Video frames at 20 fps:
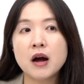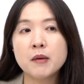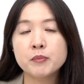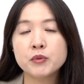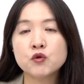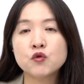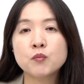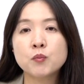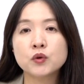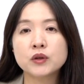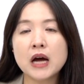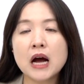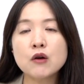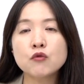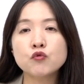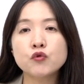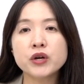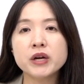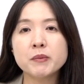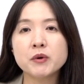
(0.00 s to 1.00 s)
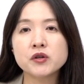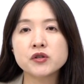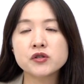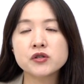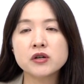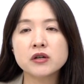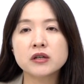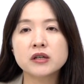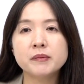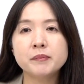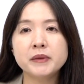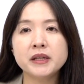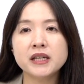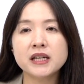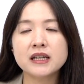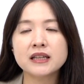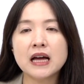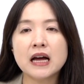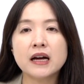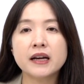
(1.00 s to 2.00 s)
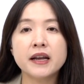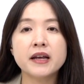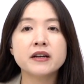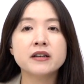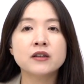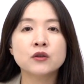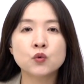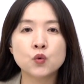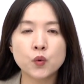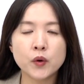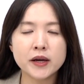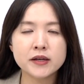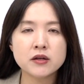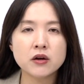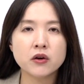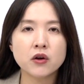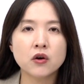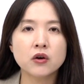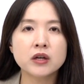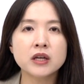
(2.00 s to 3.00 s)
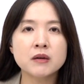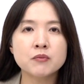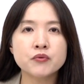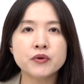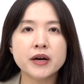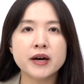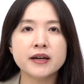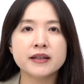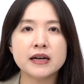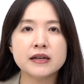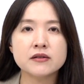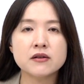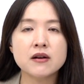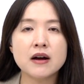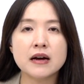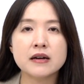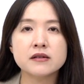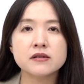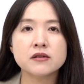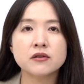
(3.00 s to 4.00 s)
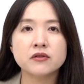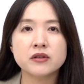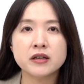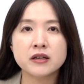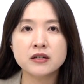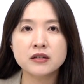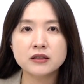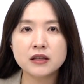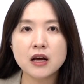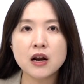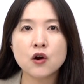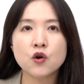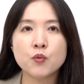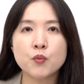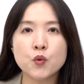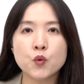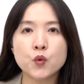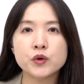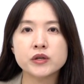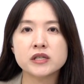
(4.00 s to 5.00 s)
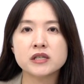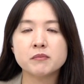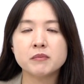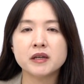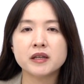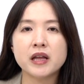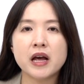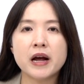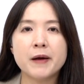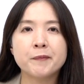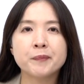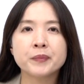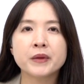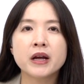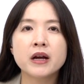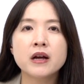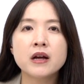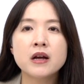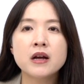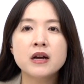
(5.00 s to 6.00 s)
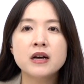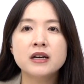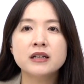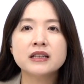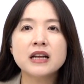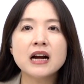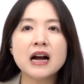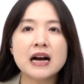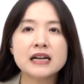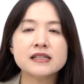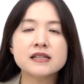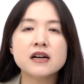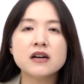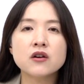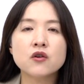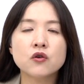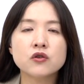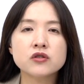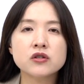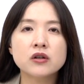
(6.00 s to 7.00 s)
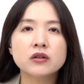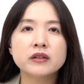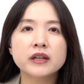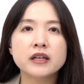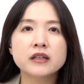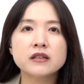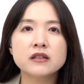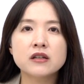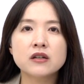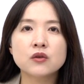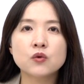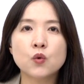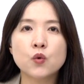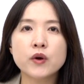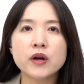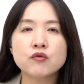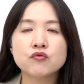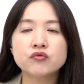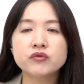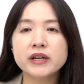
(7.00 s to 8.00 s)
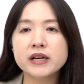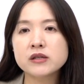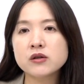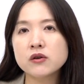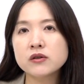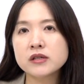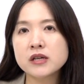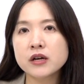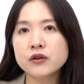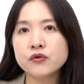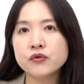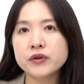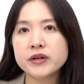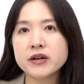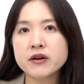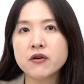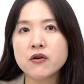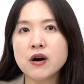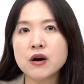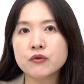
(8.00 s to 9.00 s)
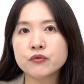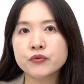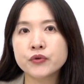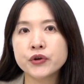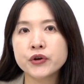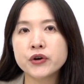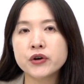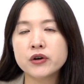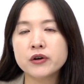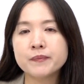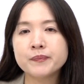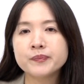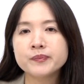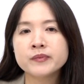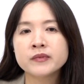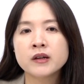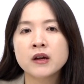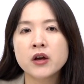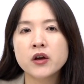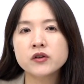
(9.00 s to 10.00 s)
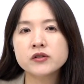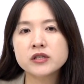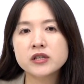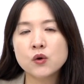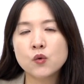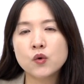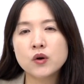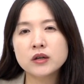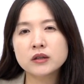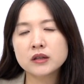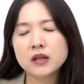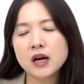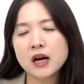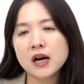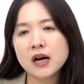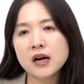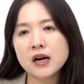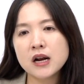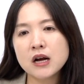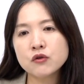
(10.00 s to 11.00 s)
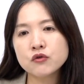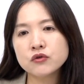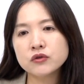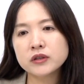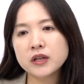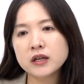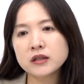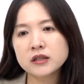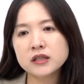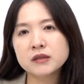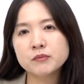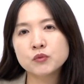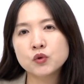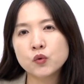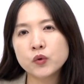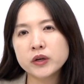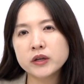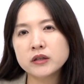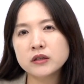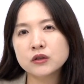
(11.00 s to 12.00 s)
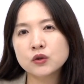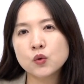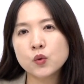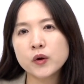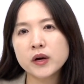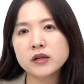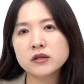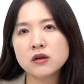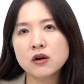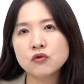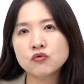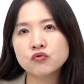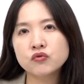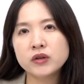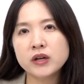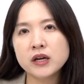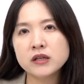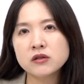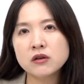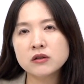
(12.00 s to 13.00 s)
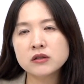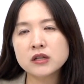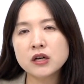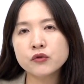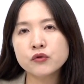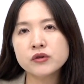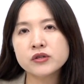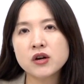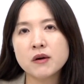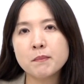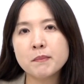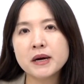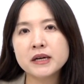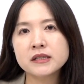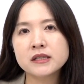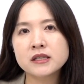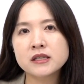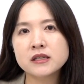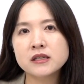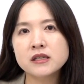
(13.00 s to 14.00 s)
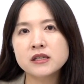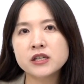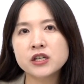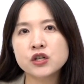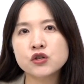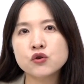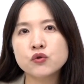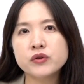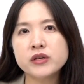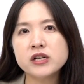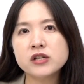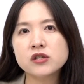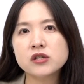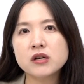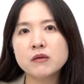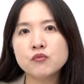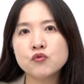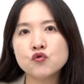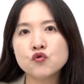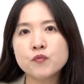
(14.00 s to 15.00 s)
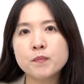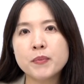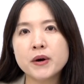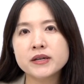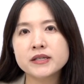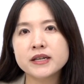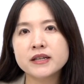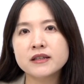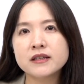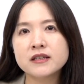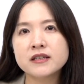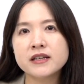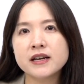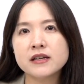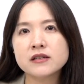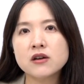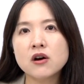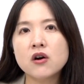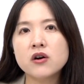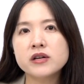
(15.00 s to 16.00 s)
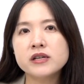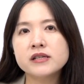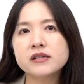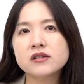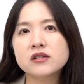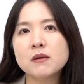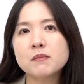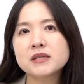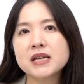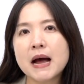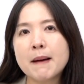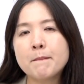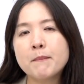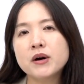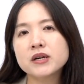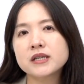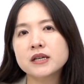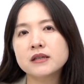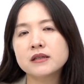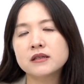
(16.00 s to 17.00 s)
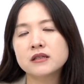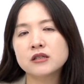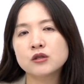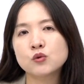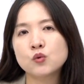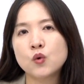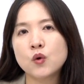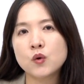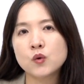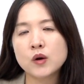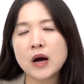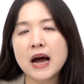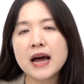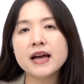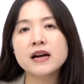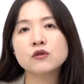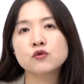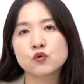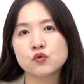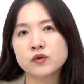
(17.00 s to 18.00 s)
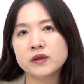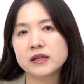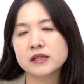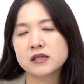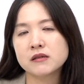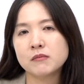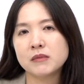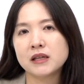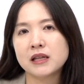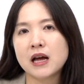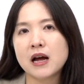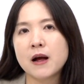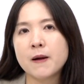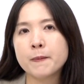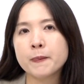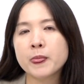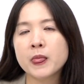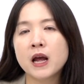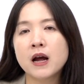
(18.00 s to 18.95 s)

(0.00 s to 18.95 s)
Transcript: 미국보다 한국이 먼저 금리나 단행을 통해서 경기 부양에 나설 가능성들이 크다라고 보고 있습니다. 일단 가장 걱정되는 건 올해 국내 성장률일 것 같고요. 현재 5월달 한국은행은 금통위를 통해서 국내 성장률 전망치를 기존 1.6%에서 1.4%로 하향 조정했습니다.